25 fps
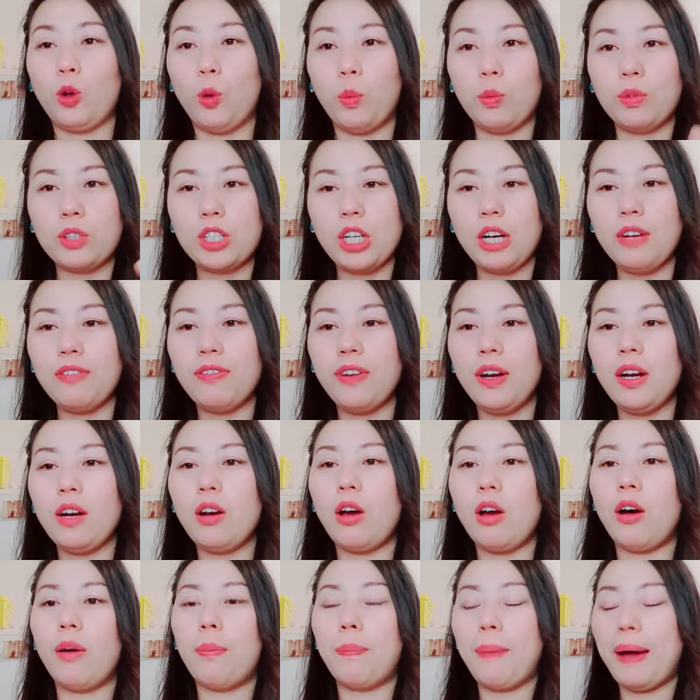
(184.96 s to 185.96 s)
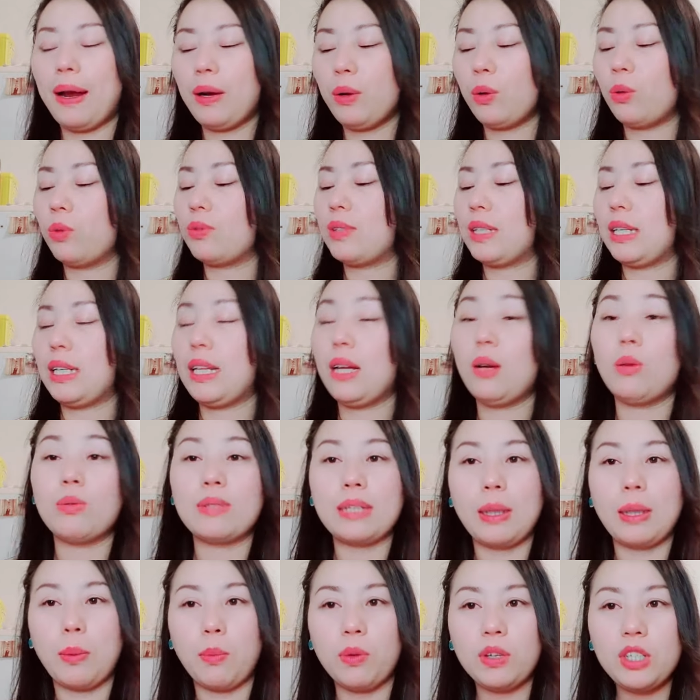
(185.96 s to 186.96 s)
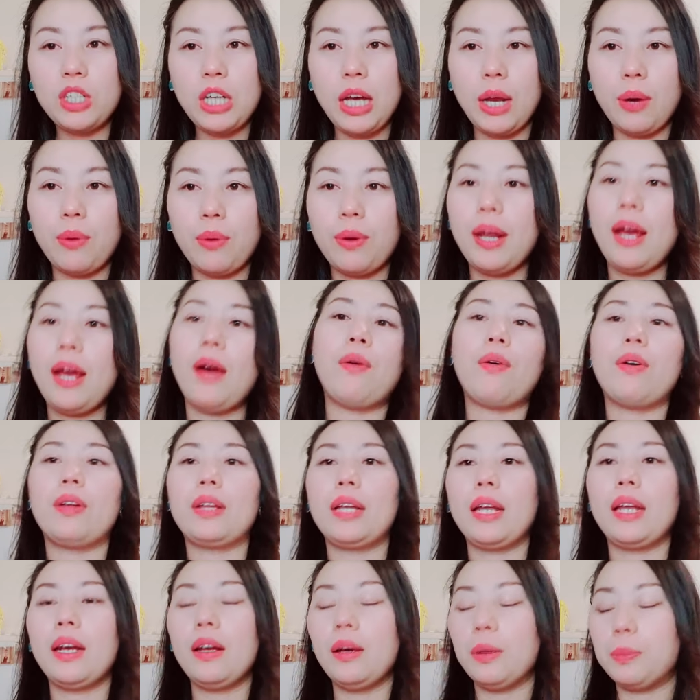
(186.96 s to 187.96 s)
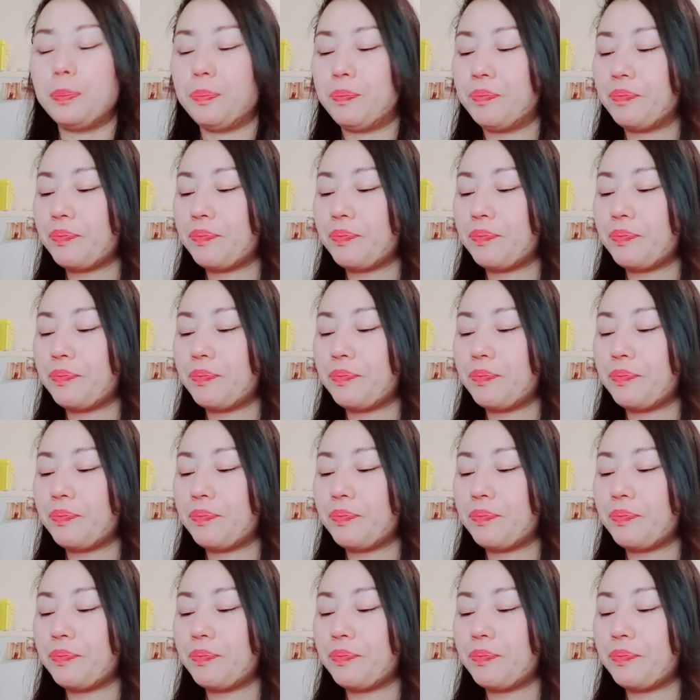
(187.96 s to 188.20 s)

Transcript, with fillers: của một chơi với lò ba đầu của chị thì cũng sáng một trẻ đó này họ nói thế nào